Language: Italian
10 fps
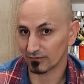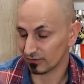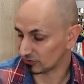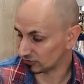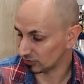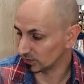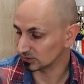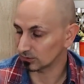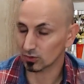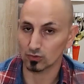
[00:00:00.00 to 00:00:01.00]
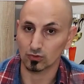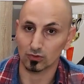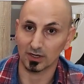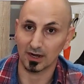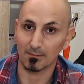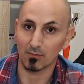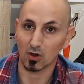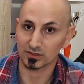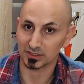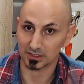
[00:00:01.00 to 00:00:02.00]
feci di questo prodotto
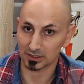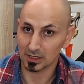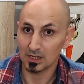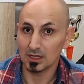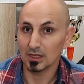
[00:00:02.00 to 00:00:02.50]
nell'unboxing